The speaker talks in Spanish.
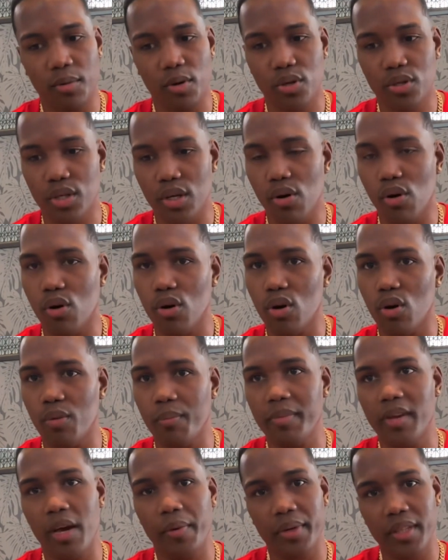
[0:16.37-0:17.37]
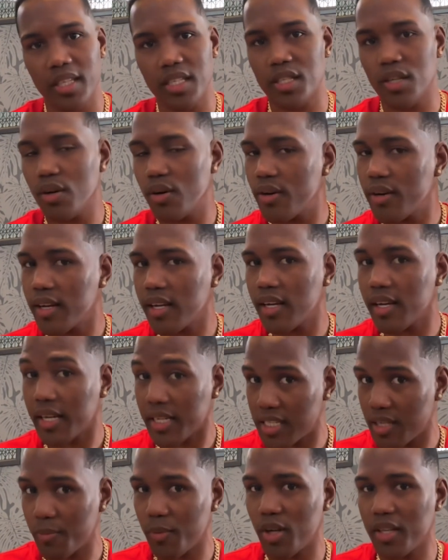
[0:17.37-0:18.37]
Boxeo Colombia, bendiciones,
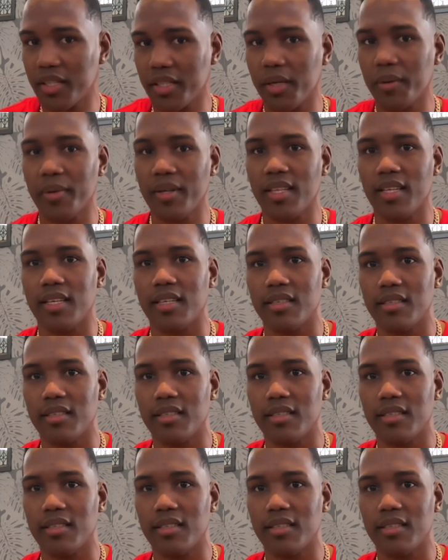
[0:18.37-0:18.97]
gracias por la entrevista.